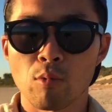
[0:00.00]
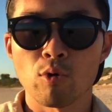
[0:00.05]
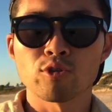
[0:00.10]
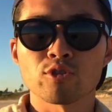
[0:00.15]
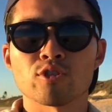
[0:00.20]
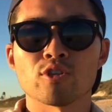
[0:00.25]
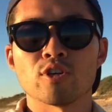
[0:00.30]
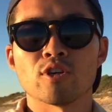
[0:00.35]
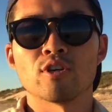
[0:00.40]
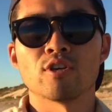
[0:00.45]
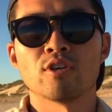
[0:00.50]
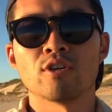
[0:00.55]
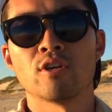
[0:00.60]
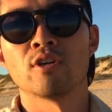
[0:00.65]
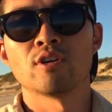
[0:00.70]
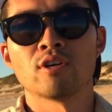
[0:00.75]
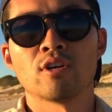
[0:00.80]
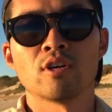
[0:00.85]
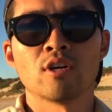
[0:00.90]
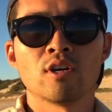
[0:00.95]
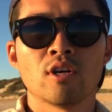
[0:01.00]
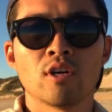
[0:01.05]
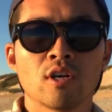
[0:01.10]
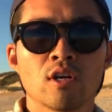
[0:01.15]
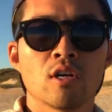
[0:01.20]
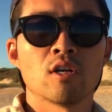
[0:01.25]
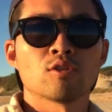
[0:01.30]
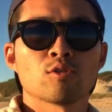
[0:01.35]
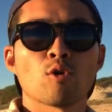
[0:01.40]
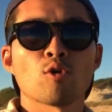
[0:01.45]
い坊主
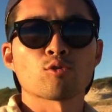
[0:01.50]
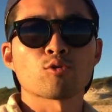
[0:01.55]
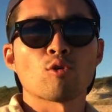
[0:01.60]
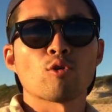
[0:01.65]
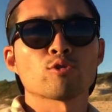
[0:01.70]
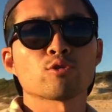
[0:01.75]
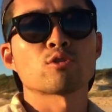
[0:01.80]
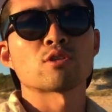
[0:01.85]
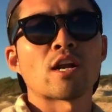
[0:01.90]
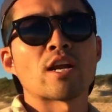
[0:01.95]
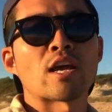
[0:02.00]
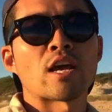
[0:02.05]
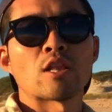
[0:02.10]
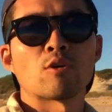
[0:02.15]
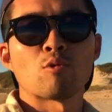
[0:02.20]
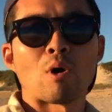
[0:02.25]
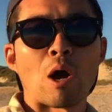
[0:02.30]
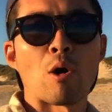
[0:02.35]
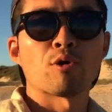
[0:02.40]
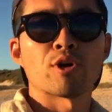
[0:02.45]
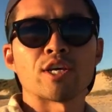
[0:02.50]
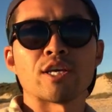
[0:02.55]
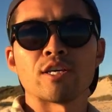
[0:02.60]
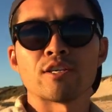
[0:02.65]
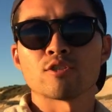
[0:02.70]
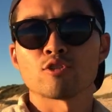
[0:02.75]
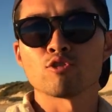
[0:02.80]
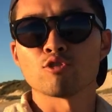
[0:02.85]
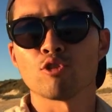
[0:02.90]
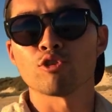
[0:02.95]
とうとうオーストラリアの
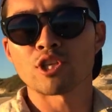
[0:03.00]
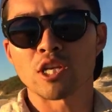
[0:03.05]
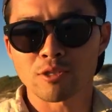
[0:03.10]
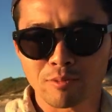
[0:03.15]
ワーホリ終了い